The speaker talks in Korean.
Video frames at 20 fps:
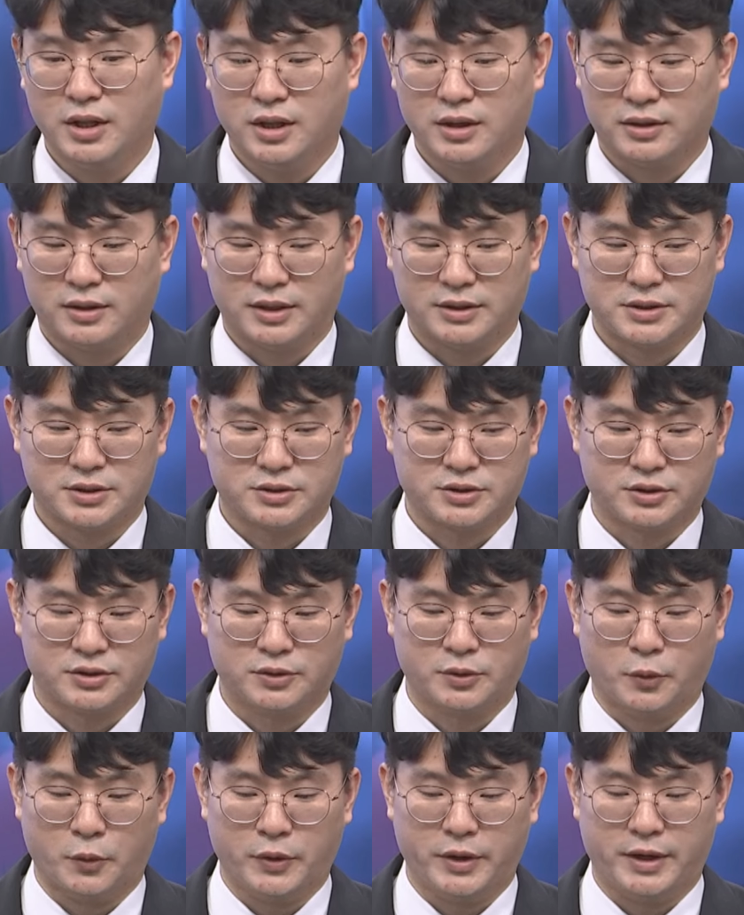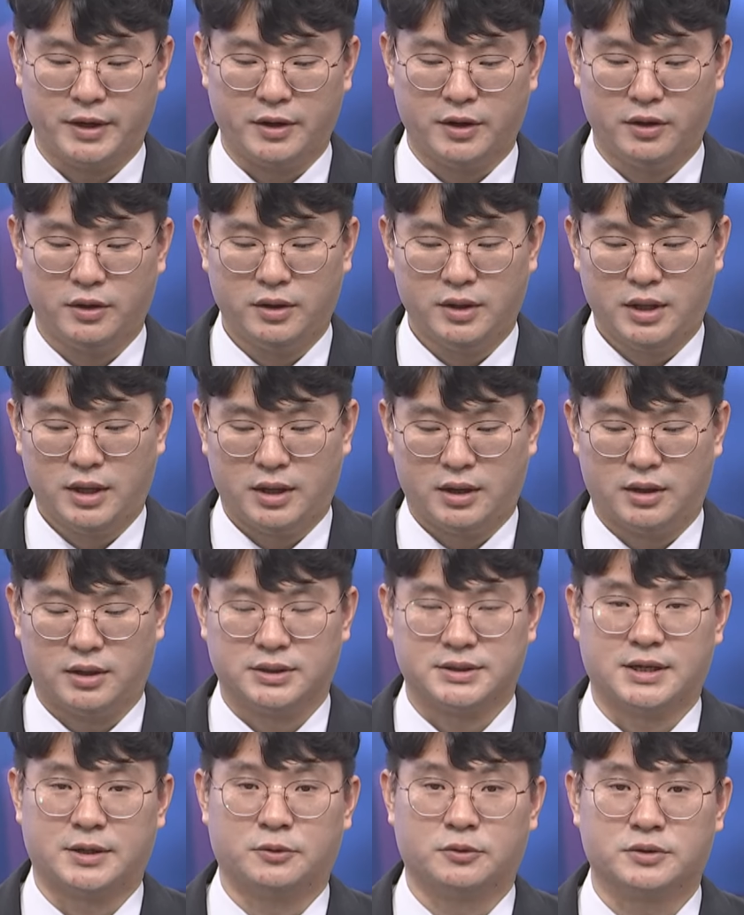그래서 저는 오히려 어,
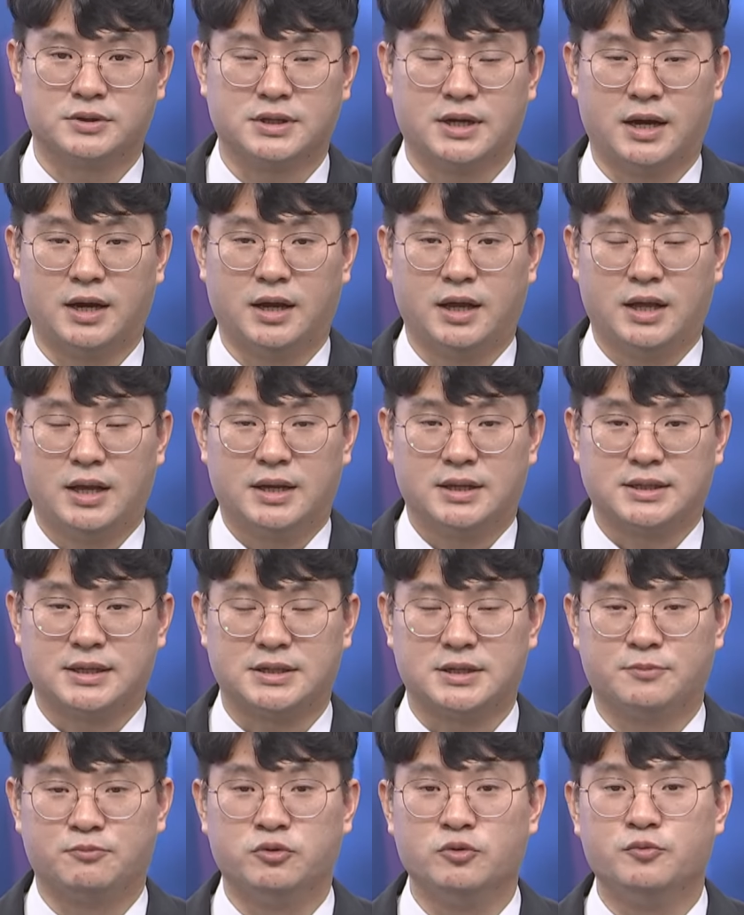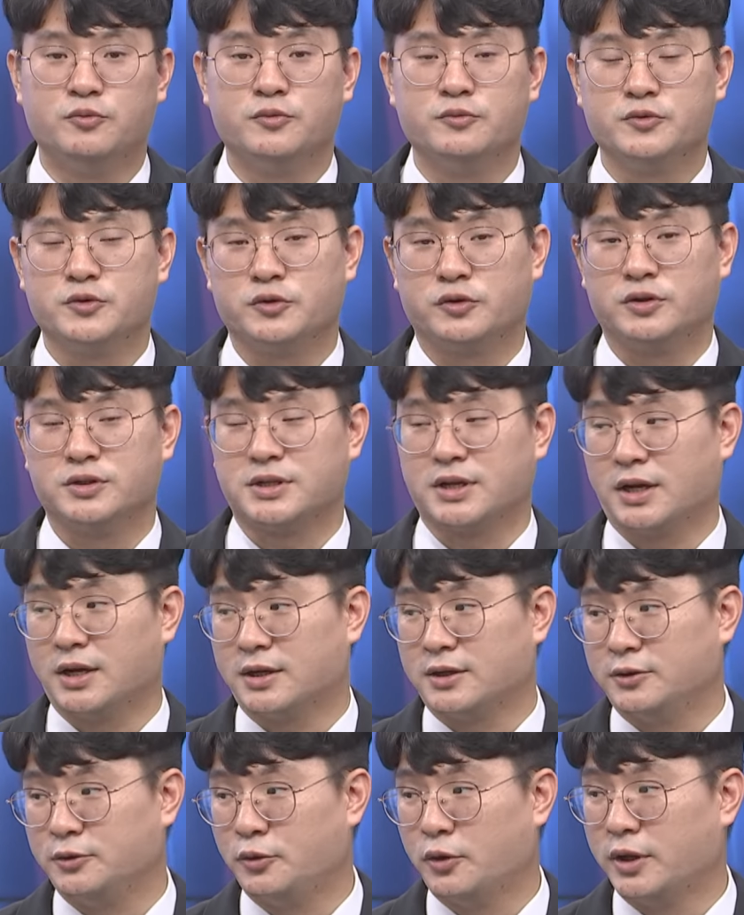자동차 사실 부품주를 제가
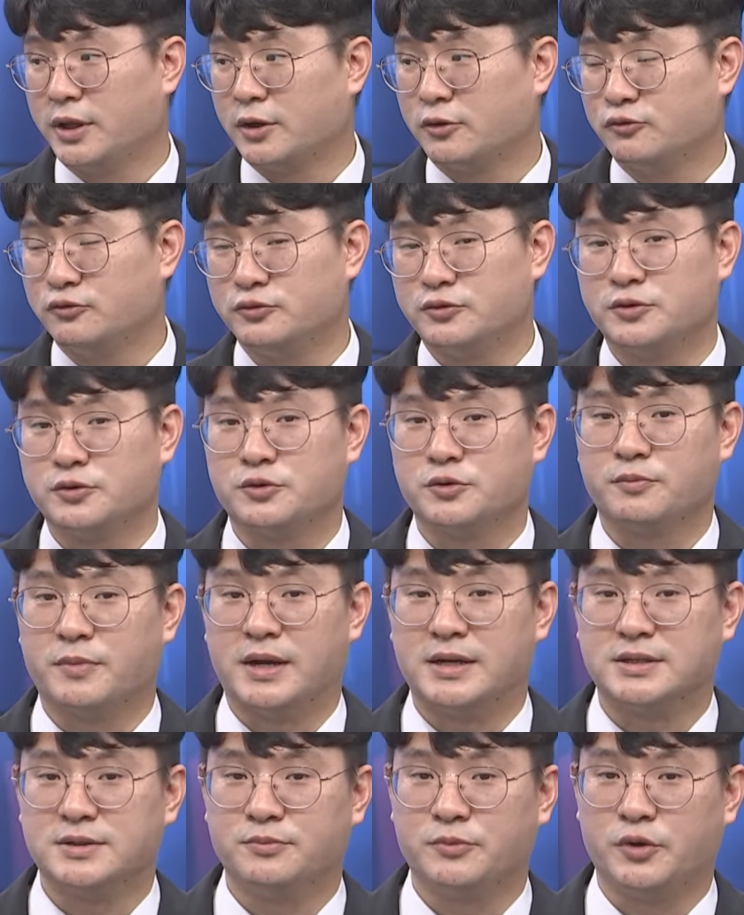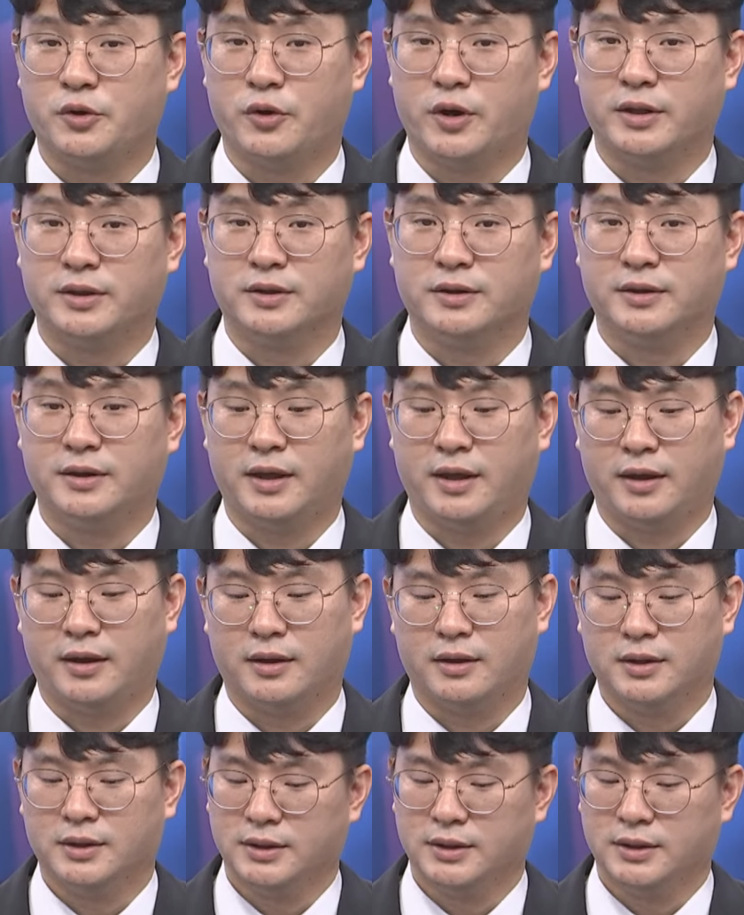그동안에 꾸준히 좀 말씀드려왔는데